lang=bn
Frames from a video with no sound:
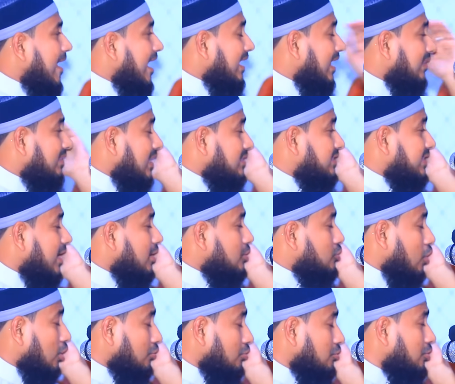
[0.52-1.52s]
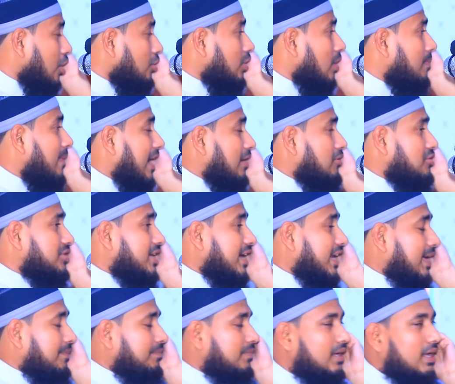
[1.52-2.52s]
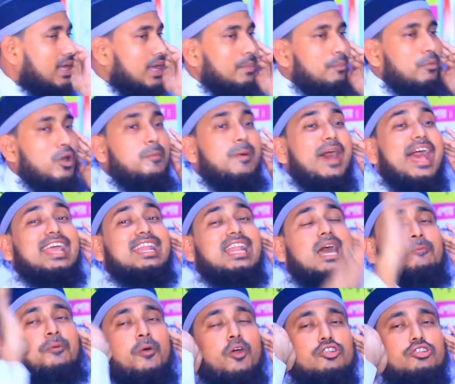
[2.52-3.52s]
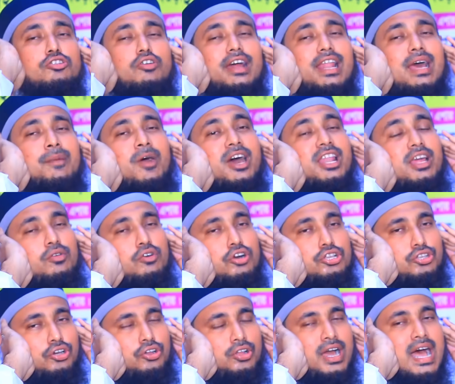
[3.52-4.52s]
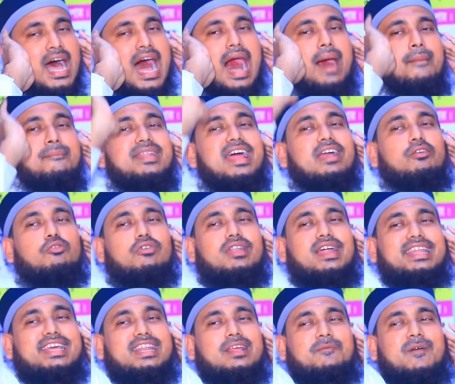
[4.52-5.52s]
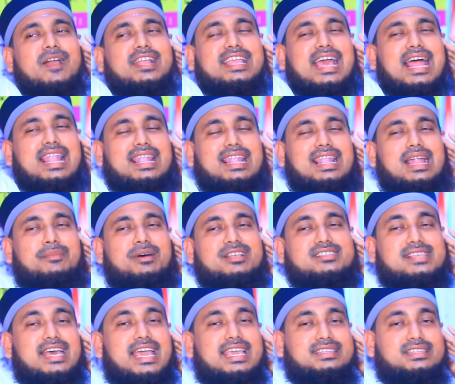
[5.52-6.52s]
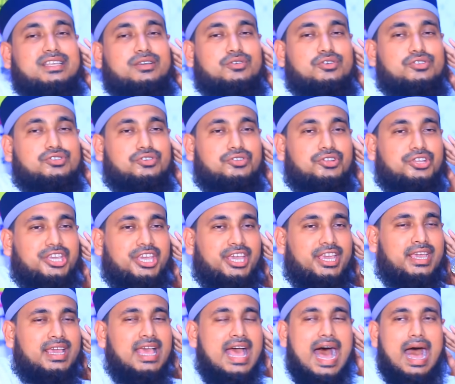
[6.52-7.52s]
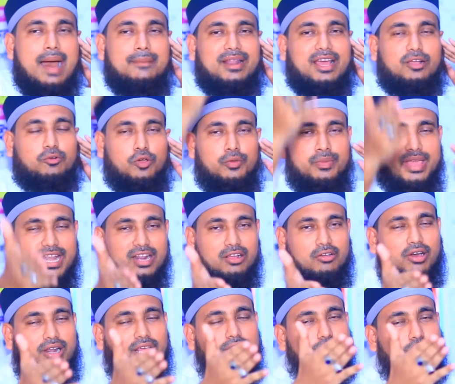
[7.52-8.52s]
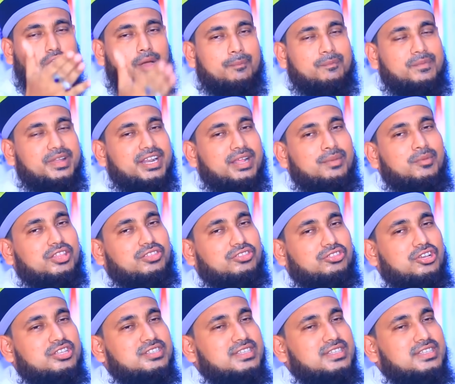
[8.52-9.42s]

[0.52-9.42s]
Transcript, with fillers: বাংলাদেশের শত শত মানুষের মোবাইলে ফোন করে বলে হুজুর আমরা কোরআনের পাকে আল্লামা সাইদি হুজুরকে আমরা ঘুমের ঘরে স্বপ্নের মধ্যে